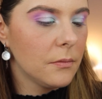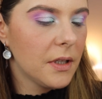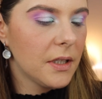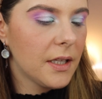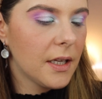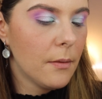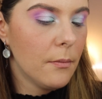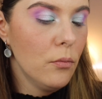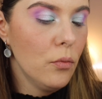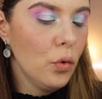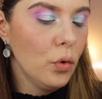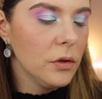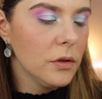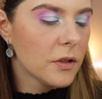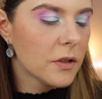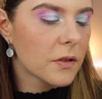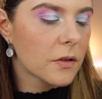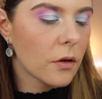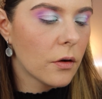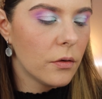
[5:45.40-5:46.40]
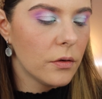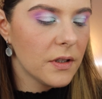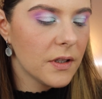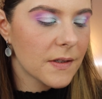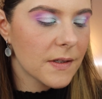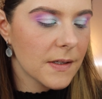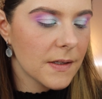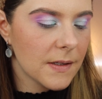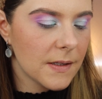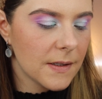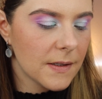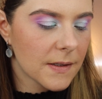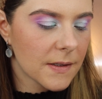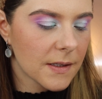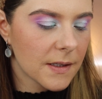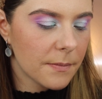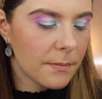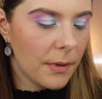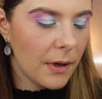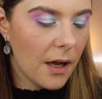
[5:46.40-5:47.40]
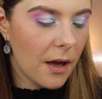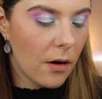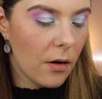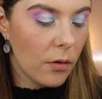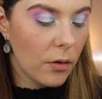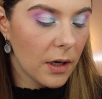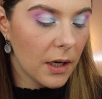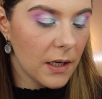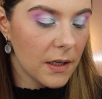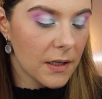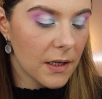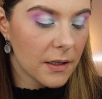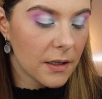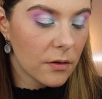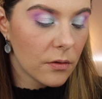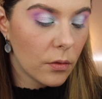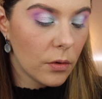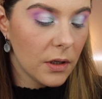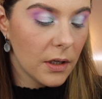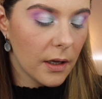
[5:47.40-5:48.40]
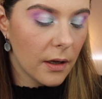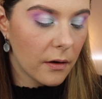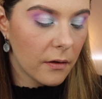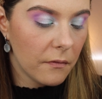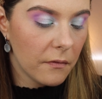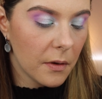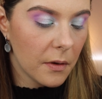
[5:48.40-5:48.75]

mit der Moonstone, das ist dieses Blau, gehe ich an den unteren